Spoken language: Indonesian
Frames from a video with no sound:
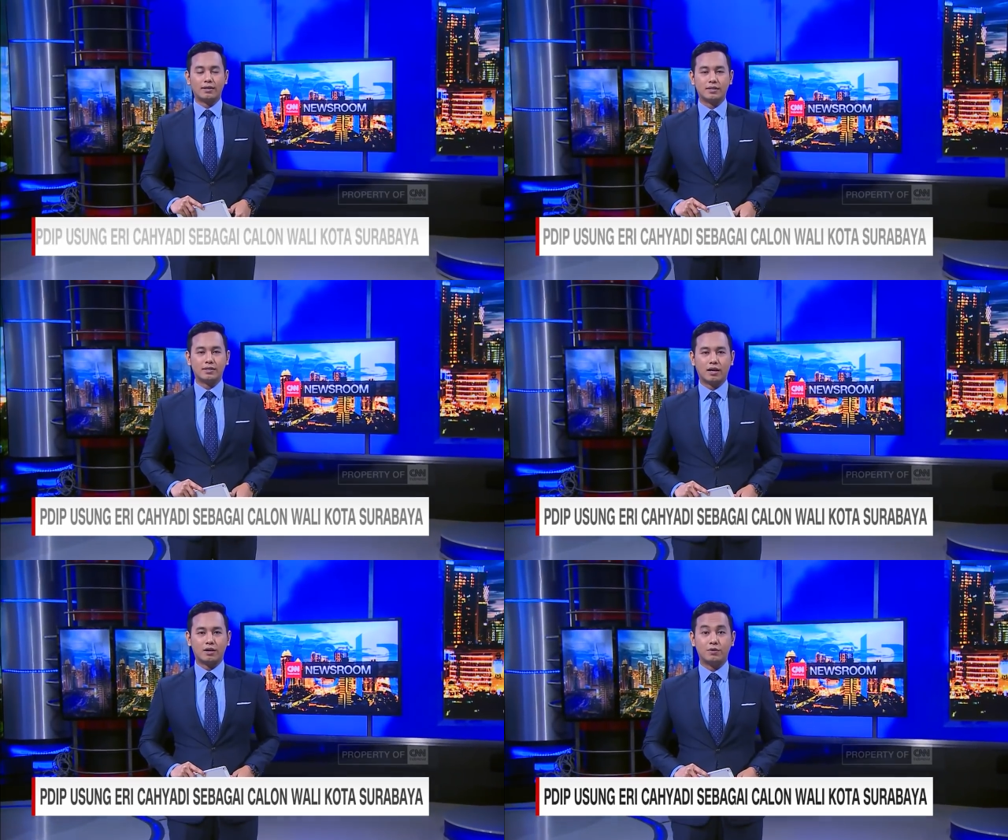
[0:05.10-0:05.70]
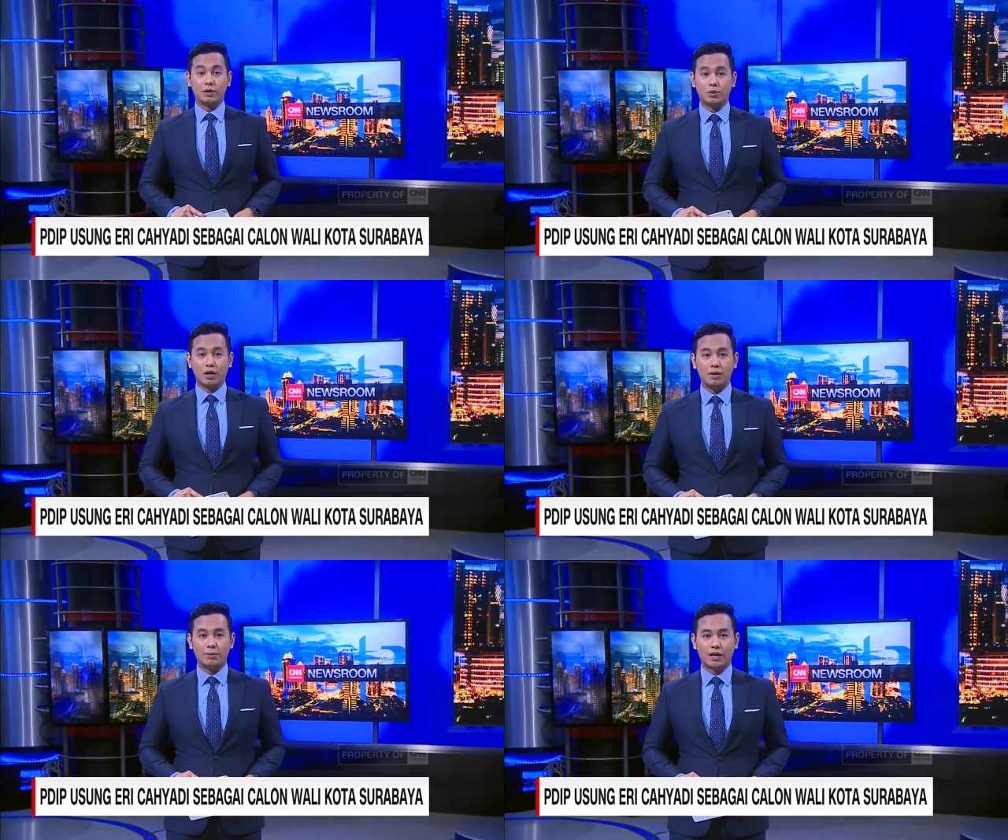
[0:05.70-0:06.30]
secara
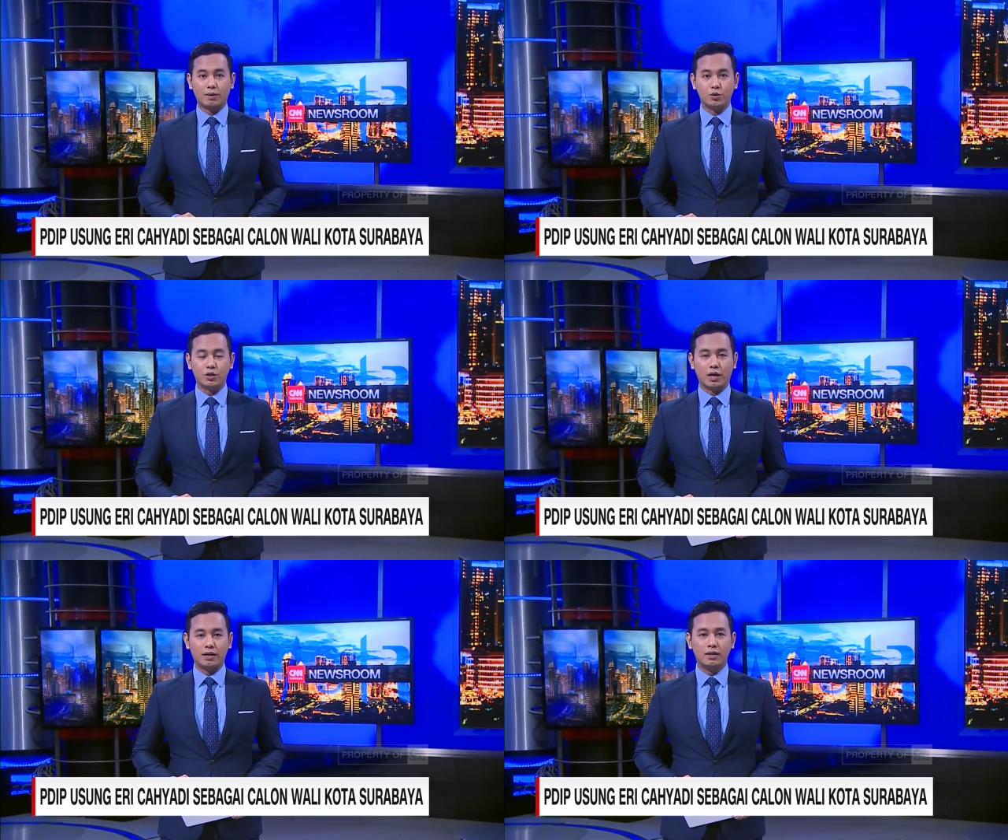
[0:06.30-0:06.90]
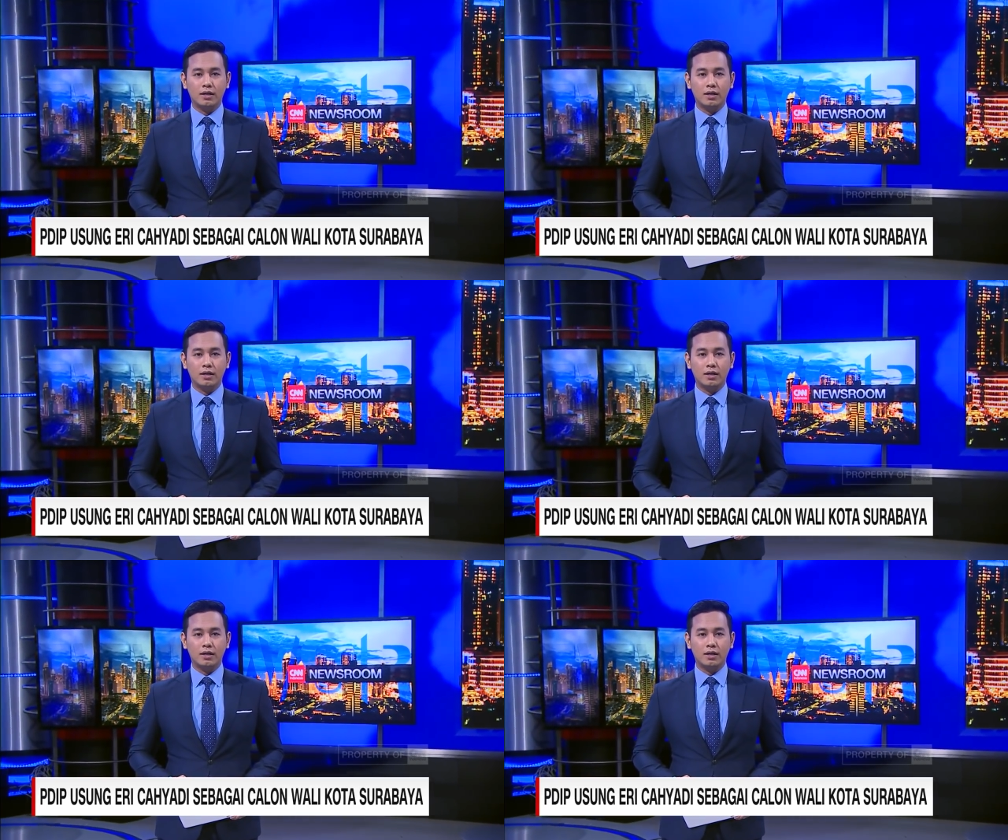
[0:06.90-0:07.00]
virtual pada Rabu siang.